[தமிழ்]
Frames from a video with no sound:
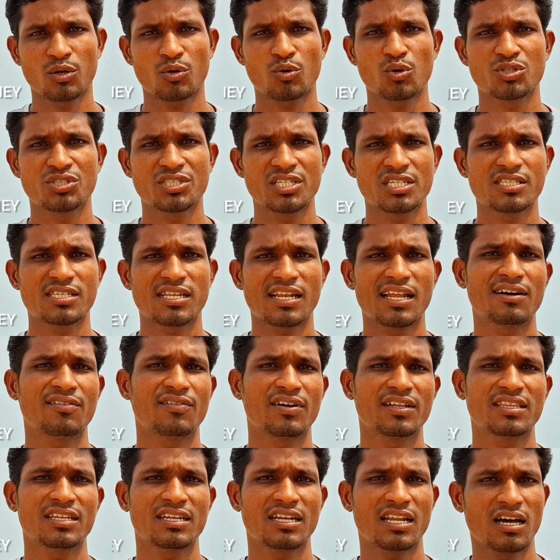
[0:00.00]
அந்த
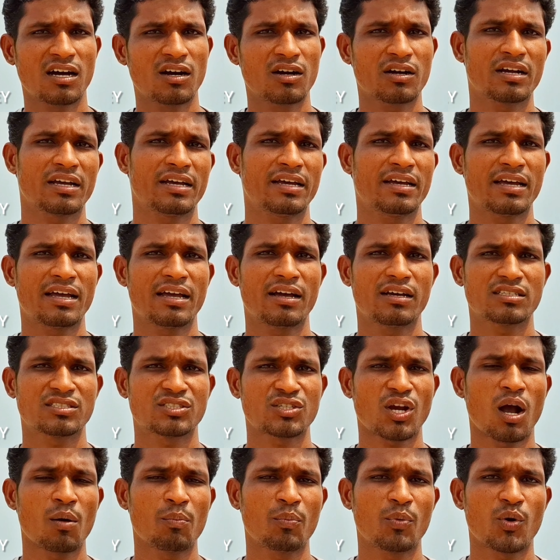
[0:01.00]
கொஸ்டின்ஸ்லாம் வந்து நான் அவங்க
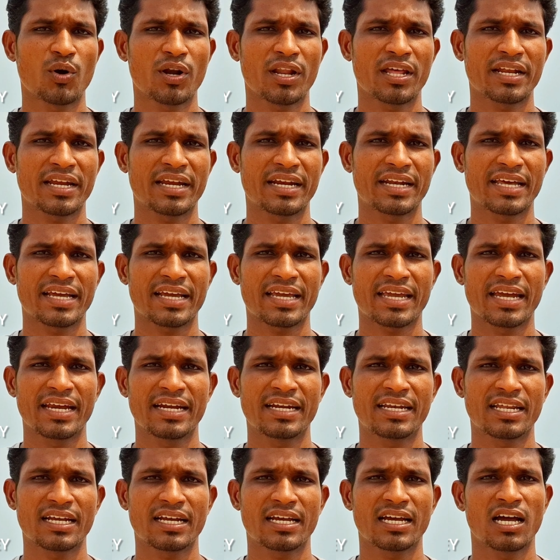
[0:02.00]
ஷாப் ஓனர் கிட்ட
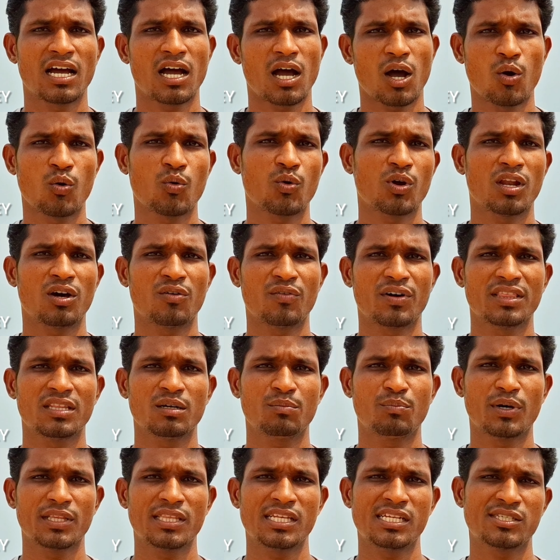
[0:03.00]
கேட்டிருக்கேன் அவங்களும்
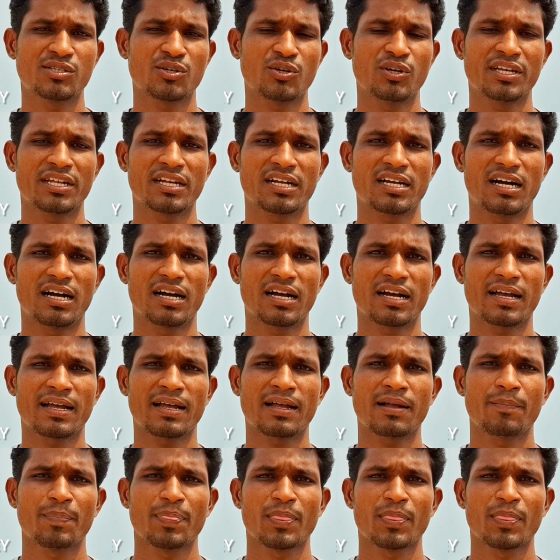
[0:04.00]
வந்து பதில் சொல்லியிருக்காங்க